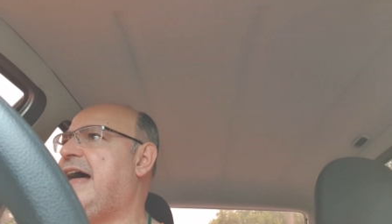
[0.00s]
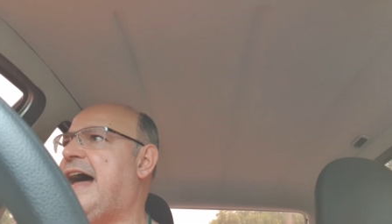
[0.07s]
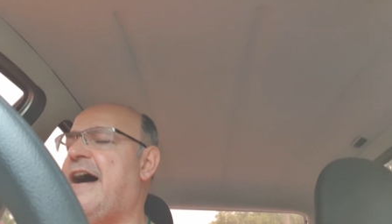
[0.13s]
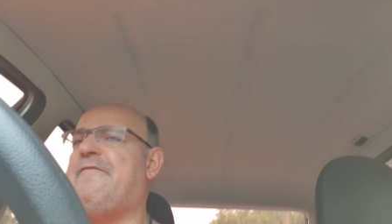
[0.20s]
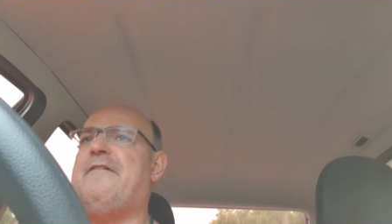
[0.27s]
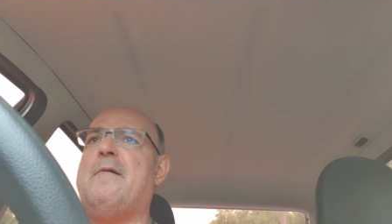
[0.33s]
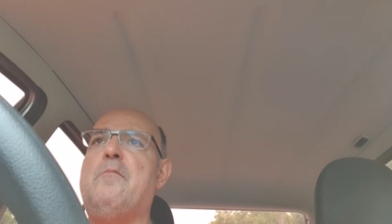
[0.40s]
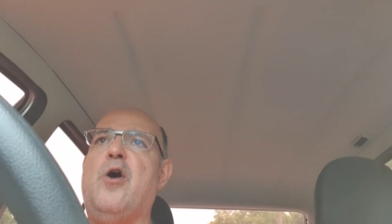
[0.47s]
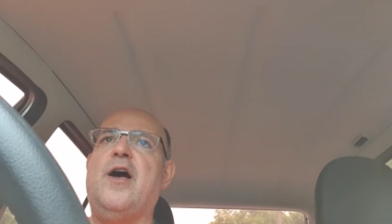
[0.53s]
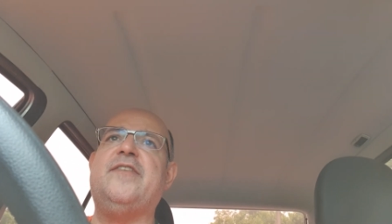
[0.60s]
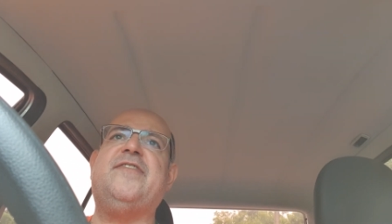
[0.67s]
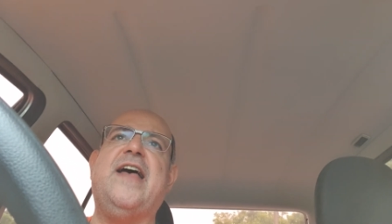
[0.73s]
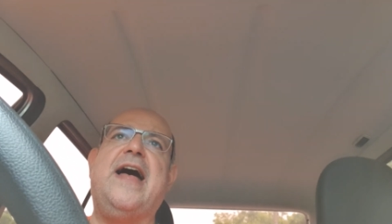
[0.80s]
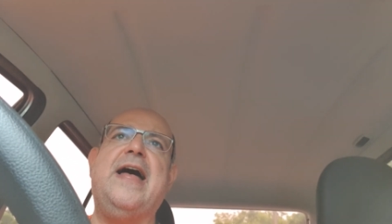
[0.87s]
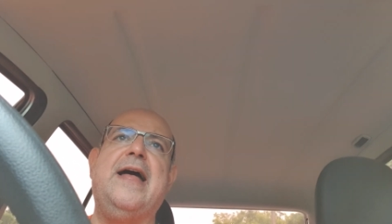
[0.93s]
a
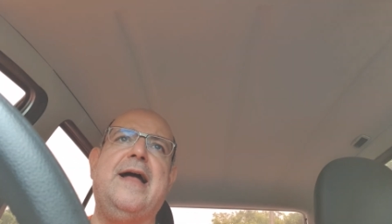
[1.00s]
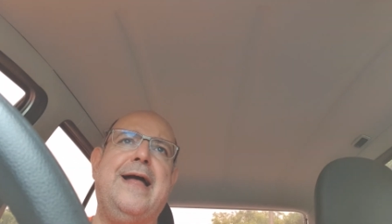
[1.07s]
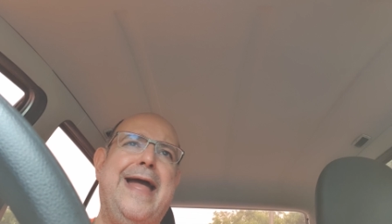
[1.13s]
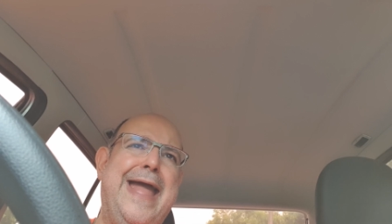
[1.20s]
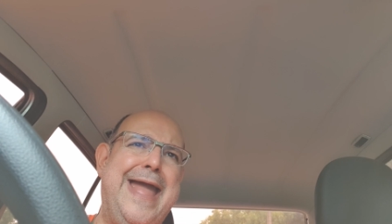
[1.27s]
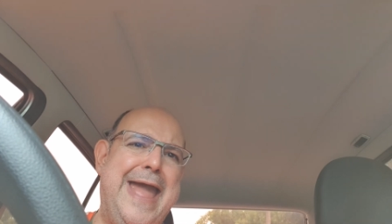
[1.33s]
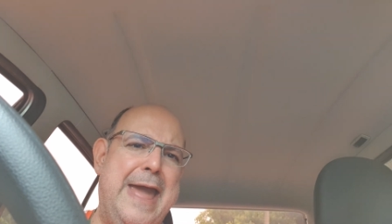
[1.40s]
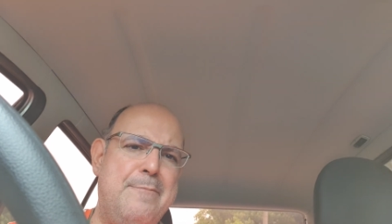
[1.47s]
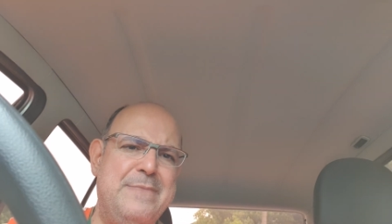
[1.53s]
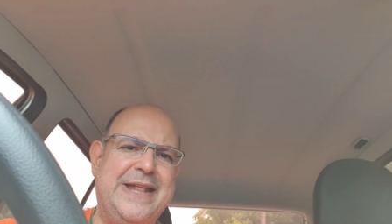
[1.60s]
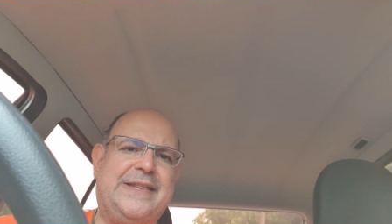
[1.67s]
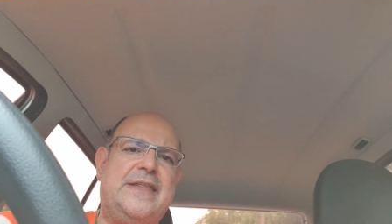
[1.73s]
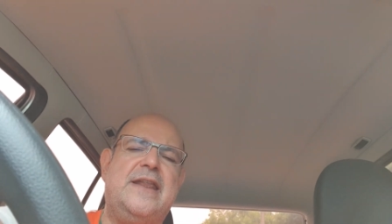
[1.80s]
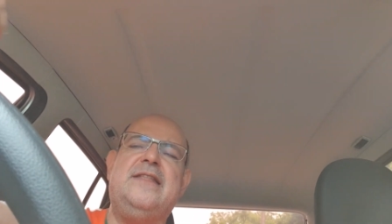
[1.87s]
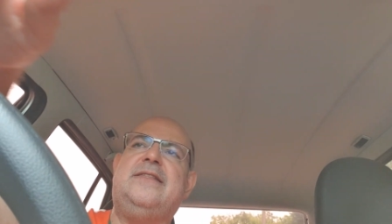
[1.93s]
famosa
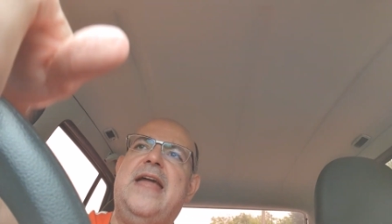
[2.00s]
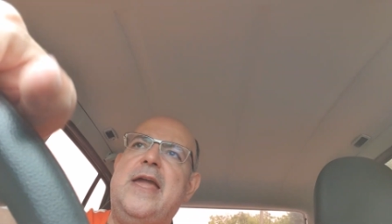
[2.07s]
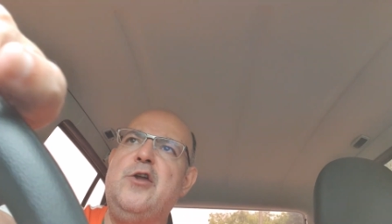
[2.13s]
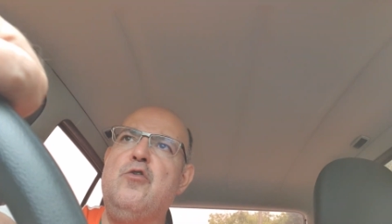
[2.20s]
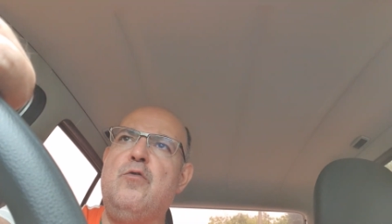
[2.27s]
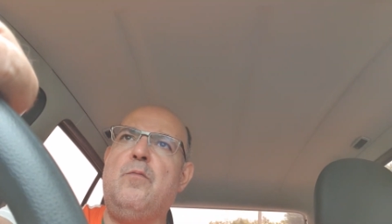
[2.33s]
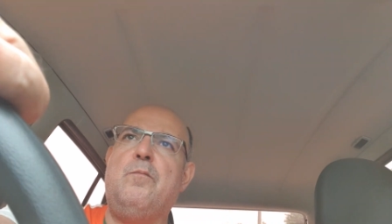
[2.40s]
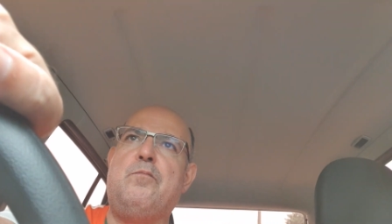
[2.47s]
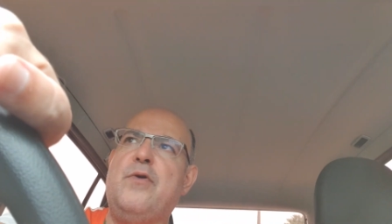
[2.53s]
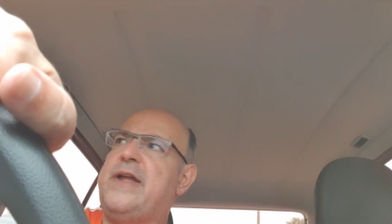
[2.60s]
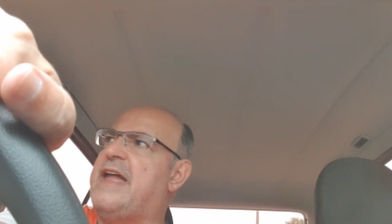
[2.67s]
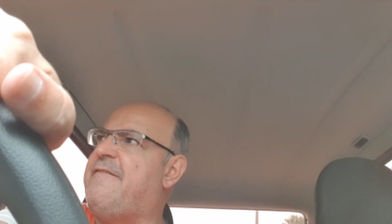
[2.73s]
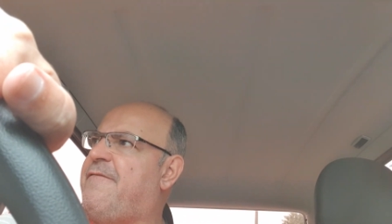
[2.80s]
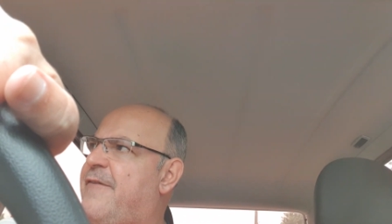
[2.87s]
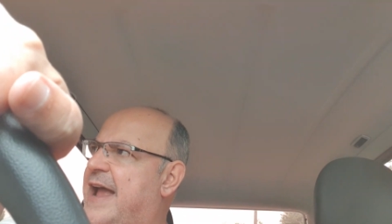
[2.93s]
M31,
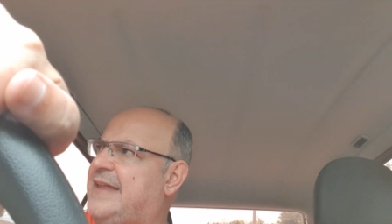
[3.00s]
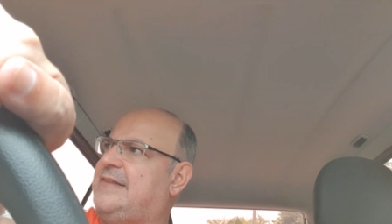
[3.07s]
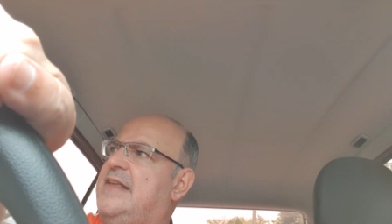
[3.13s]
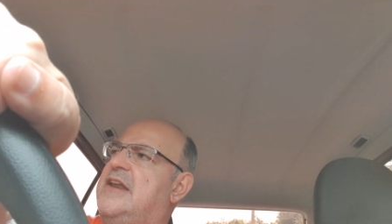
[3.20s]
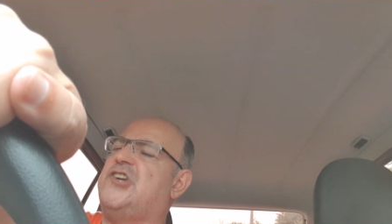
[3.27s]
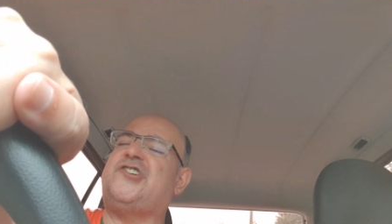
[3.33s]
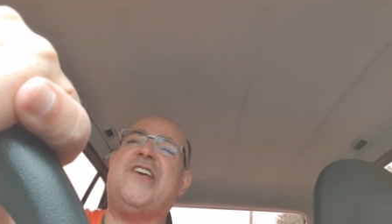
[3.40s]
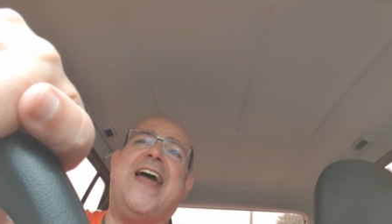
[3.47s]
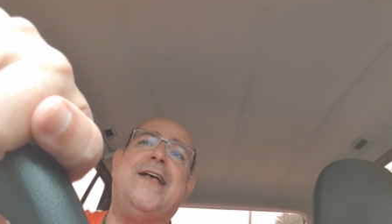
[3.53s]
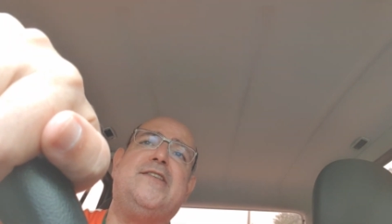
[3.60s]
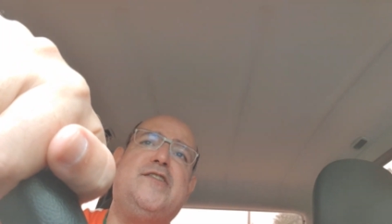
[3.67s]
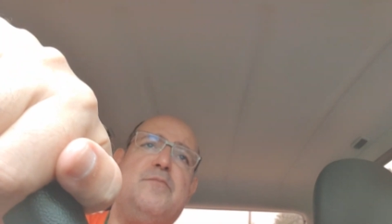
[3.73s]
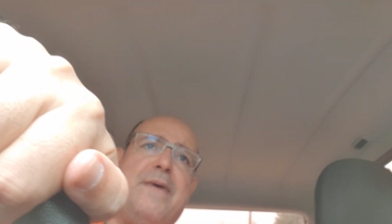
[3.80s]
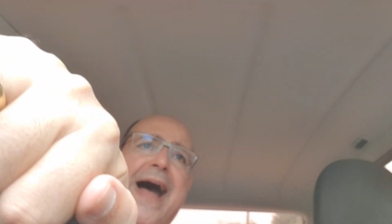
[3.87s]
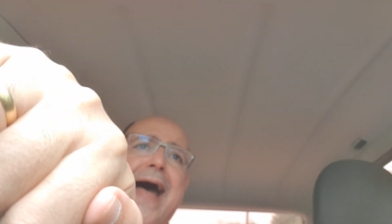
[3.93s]
porque foi a
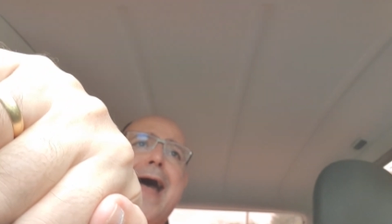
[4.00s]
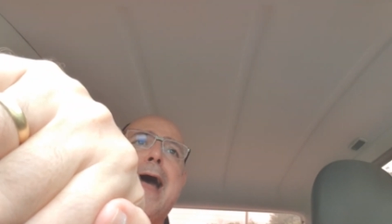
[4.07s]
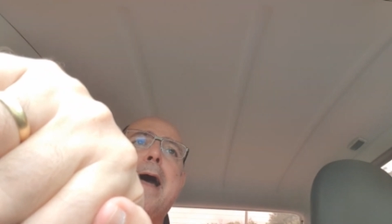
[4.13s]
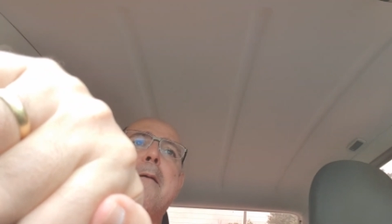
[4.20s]
31